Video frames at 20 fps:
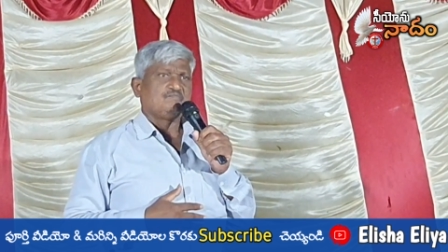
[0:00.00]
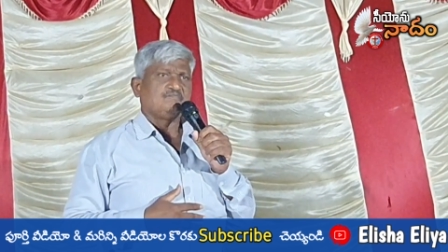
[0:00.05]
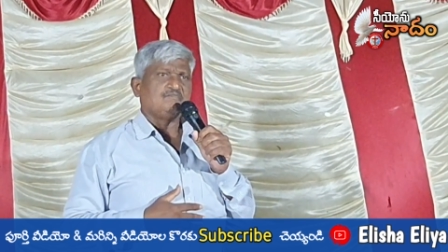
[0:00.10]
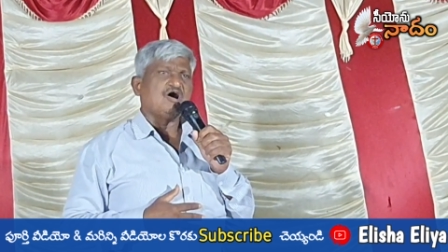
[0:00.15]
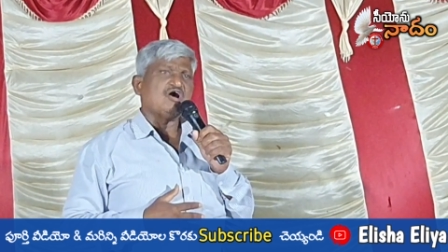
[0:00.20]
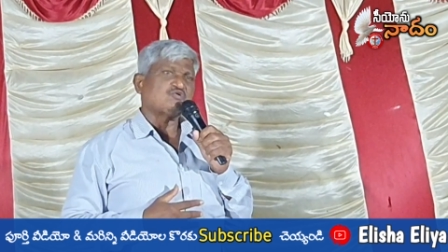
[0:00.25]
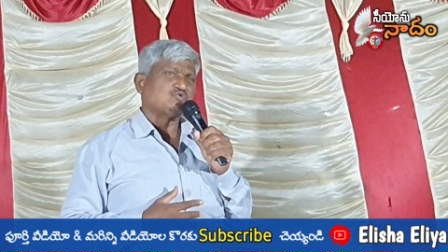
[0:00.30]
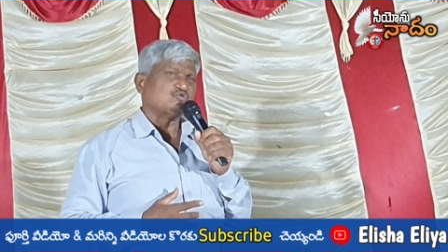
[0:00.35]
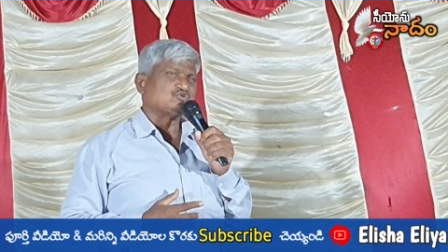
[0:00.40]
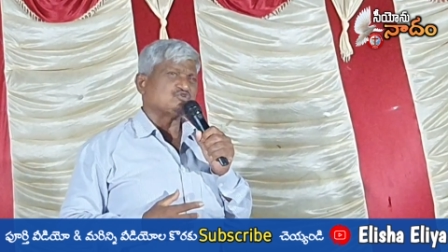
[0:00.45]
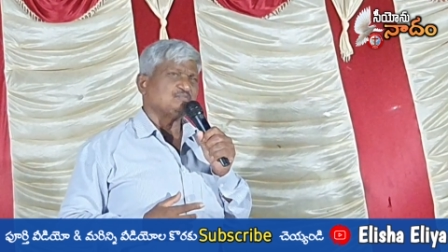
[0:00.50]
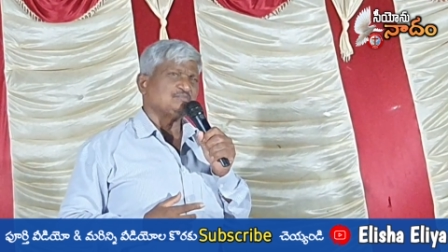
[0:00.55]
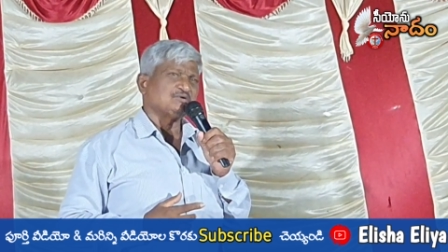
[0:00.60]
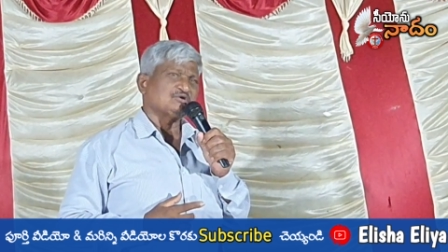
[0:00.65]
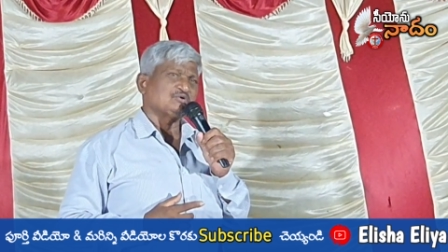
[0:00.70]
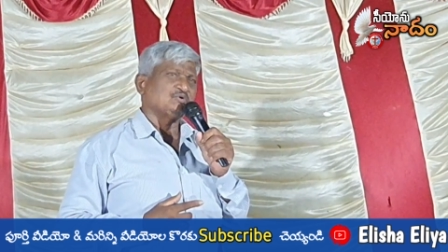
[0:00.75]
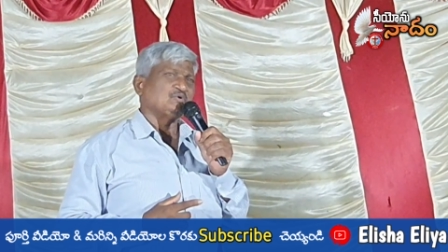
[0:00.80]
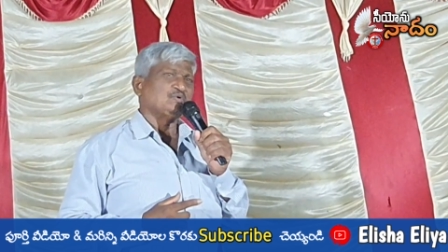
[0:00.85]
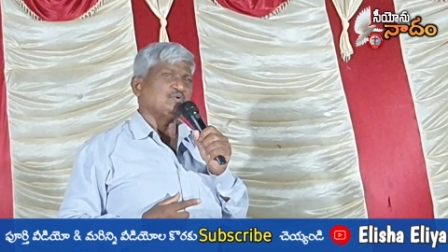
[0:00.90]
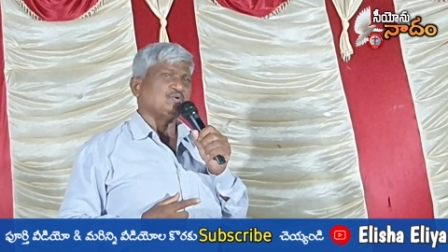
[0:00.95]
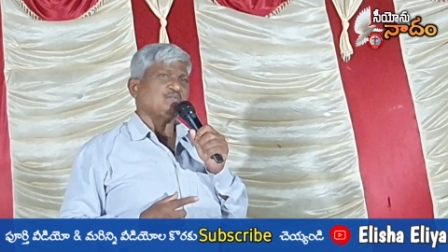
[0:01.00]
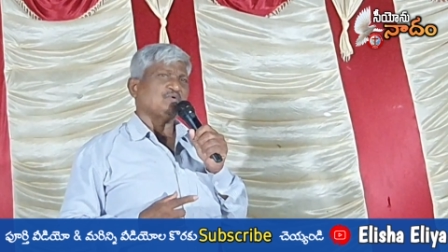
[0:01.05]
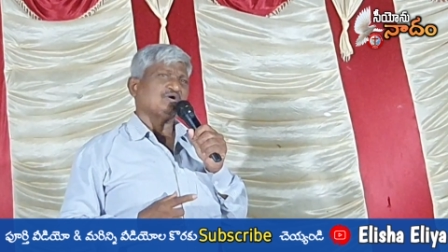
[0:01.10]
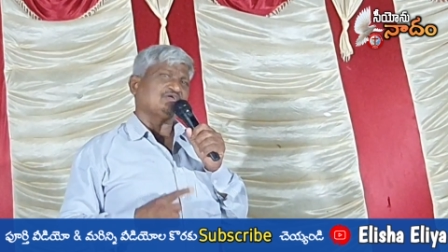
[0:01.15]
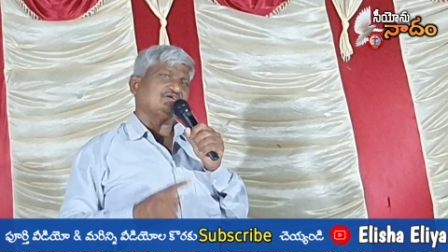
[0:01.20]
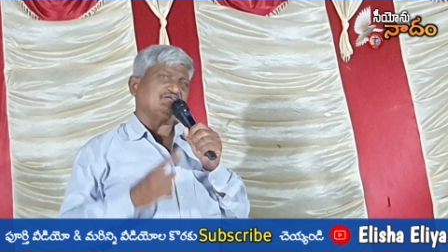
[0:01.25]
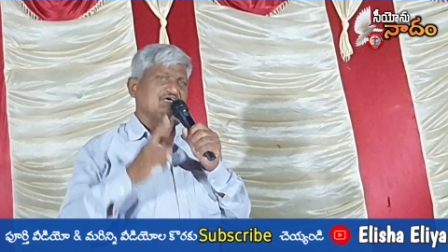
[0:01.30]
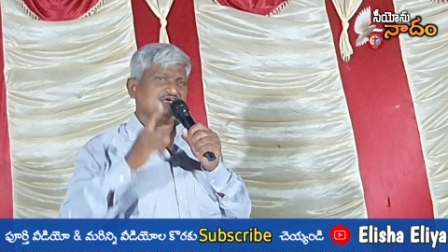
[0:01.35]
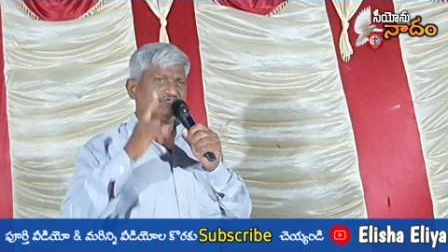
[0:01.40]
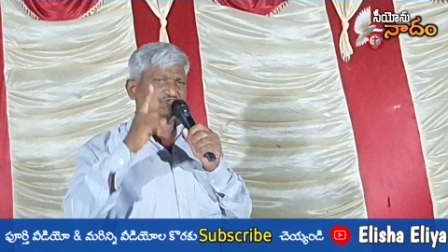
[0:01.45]
మా కుటుంబంలో ఒక
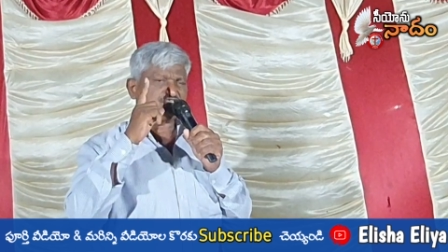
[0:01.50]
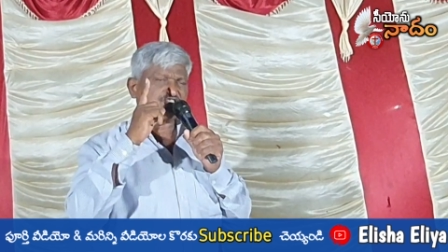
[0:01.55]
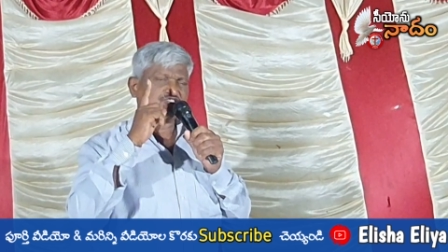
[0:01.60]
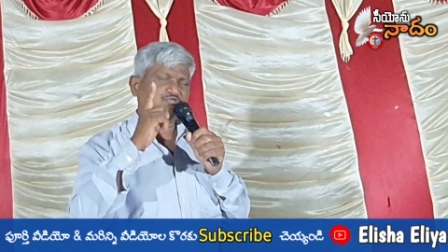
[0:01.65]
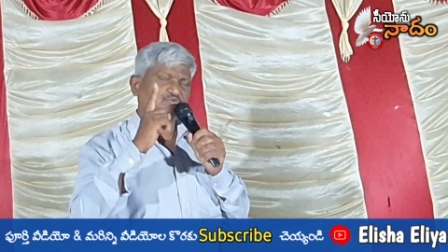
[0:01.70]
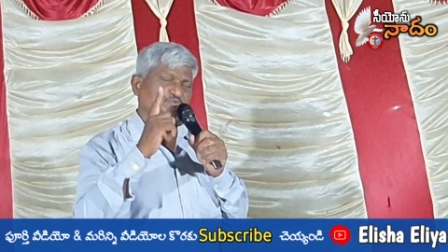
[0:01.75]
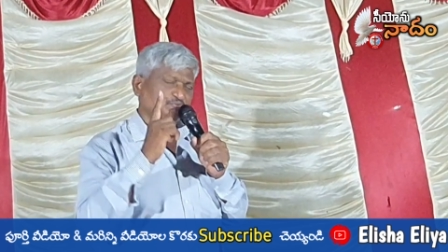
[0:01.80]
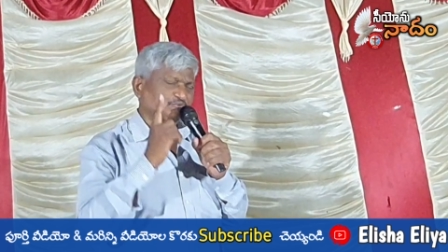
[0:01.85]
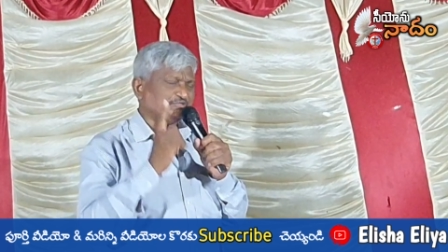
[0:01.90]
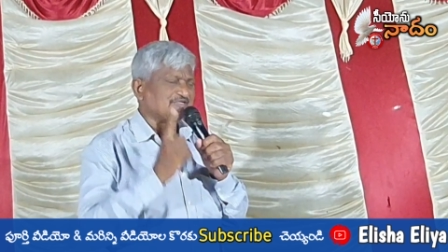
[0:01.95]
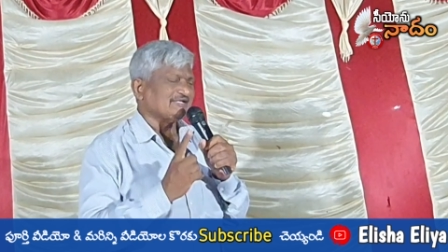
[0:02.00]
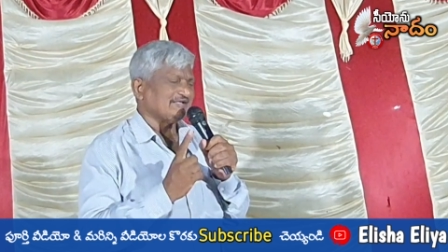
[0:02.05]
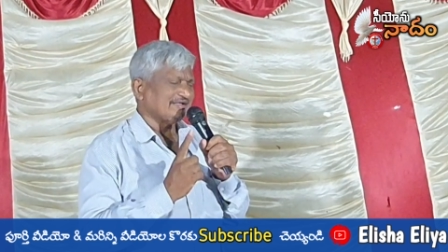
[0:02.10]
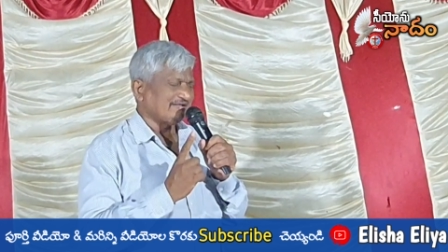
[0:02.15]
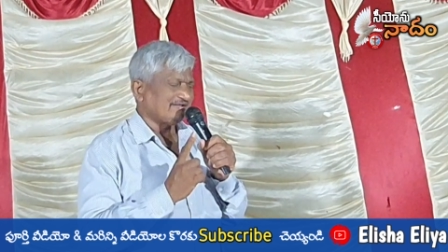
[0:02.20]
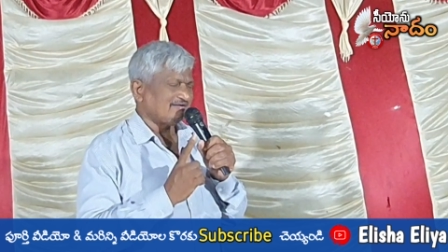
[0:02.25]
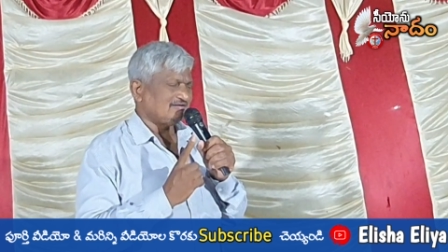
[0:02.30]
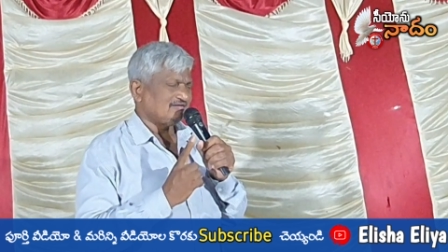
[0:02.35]
నేరస్తుడు ఉంటే